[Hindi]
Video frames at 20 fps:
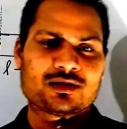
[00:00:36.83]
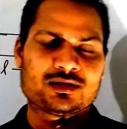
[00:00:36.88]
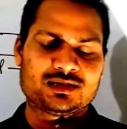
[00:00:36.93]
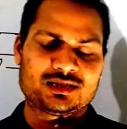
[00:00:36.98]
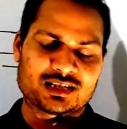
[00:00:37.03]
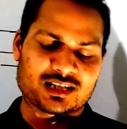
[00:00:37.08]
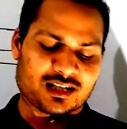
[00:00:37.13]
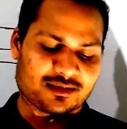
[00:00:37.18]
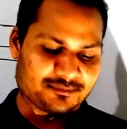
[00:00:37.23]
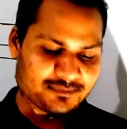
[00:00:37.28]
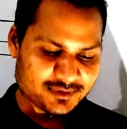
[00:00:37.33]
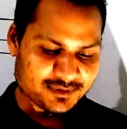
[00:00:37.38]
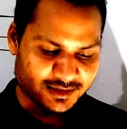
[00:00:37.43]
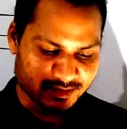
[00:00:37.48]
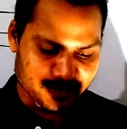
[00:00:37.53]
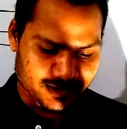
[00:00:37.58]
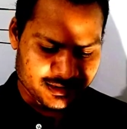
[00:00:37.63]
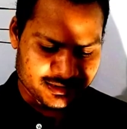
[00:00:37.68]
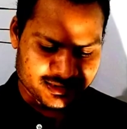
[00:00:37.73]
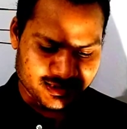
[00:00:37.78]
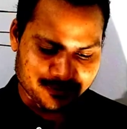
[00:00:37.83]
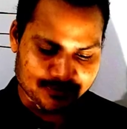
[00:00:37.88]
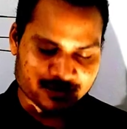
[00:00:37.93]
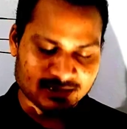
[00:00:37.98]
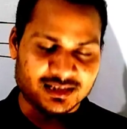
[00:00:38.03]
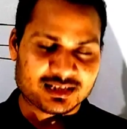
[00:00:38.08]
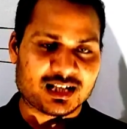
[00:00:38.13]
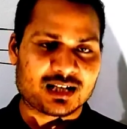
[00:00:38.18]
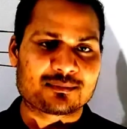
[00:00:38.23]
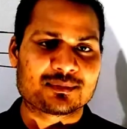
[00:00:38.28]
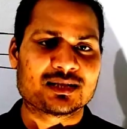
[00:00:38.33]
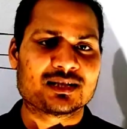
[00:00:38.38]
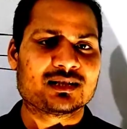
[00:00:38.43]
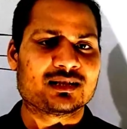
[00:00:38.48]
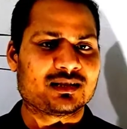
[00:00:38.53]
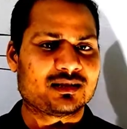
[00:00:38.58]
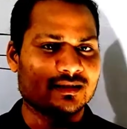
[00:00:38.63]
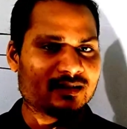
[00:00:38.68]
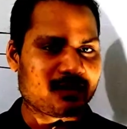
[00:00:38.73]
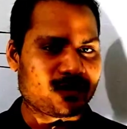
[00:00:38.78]
जी हाँ इस चैप्टर का नाम है
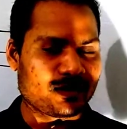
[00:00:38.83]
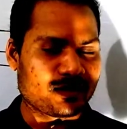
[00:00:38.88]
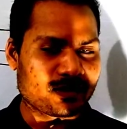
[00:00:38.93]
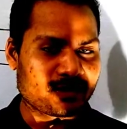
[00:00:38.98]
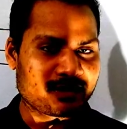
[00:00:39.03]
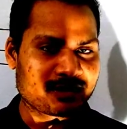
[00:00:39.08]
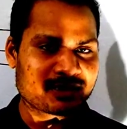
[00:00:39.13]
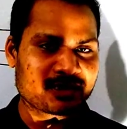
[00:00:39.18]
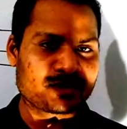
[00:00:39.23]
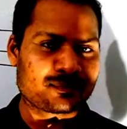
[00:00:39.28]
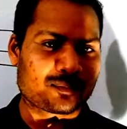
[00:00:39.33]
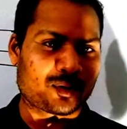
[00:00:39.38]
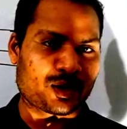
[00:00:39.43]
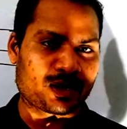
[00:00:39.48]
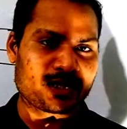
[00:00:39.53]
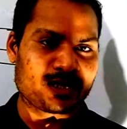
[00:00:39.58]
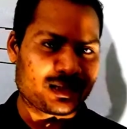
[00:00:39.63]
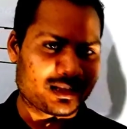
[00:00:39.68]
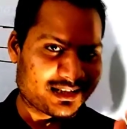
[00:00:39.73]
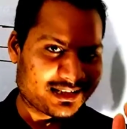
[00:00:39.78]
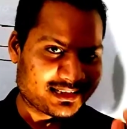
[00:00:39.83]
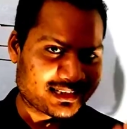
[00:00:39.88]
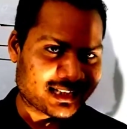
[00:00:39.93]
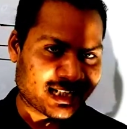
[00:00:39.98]
रिजिड बॉडी